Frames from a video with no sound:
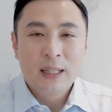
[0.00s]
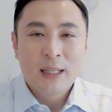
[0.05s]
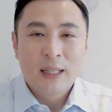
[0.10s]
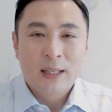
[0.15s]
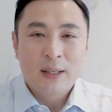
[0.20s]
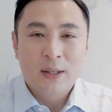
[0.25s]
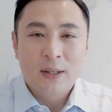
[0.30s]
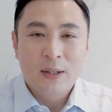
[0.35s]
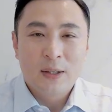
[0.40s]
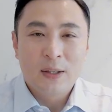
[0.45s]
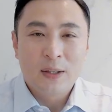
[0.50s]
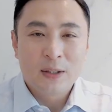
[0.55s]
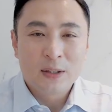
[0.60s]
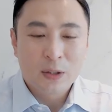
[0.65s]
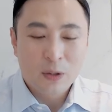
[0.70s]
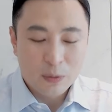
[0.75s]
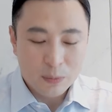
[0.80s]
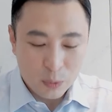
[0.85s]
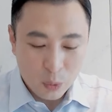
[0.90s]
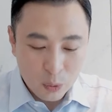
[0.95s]
어,
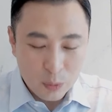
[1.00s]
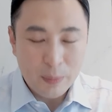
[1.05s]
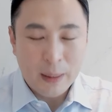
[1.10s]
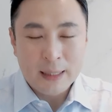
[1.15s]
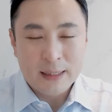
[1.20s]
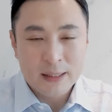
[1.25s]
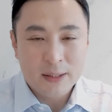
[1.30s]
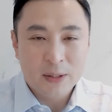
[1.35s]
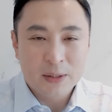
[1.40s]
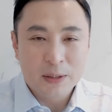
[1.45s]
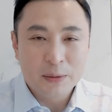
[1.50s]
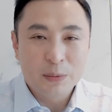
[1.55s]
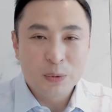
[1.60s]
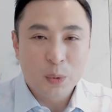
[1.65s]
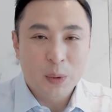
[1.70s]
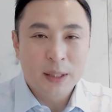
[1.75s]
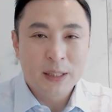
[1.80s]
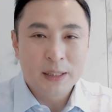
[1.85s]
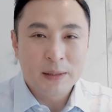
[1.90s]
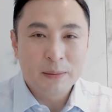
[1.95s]
여러분 도움 받으셨으면
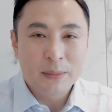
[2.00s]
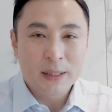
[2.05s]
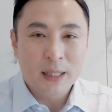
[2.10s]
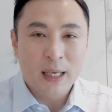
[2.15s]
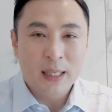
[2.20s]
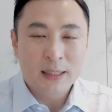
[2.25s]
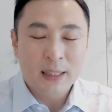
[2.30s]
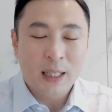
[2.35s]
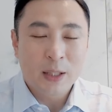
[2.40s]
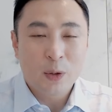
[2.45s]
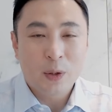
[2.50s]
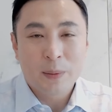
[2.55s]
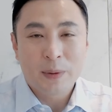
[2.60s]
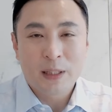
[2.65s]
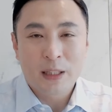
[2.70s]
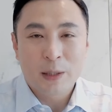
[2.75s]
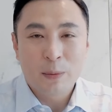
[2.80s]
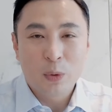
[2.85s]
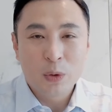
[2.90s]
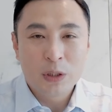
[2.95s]
좋겠습니다. 자료화면
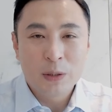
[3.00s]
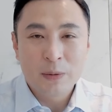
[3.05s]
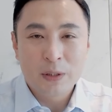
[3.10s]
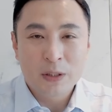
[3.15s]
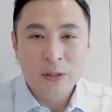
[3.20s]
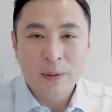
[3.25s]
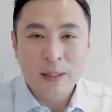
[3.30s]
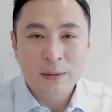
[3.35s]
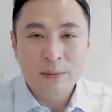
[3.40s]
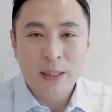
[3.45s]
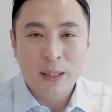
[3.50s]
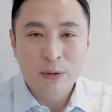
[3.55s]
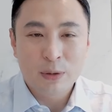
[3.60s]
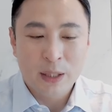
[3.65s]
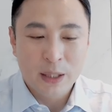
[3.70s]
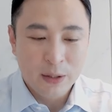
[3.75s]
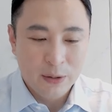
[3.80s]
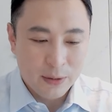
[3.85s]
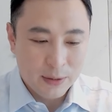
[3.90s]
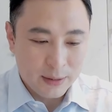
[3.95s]
함께 보시면서 말씀
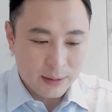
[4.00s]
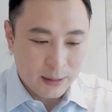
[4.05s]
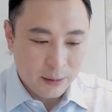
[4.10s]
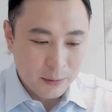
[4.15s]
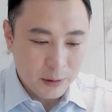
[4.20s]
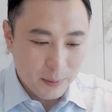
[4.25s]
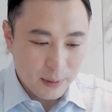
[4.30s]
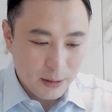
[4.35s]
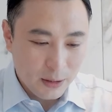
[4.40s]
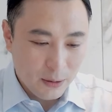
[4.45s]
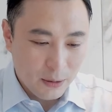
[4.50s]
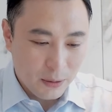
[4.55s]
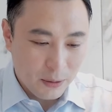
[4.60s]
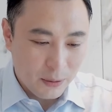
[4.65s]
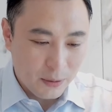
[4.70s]
나눌게요. 잠시만요.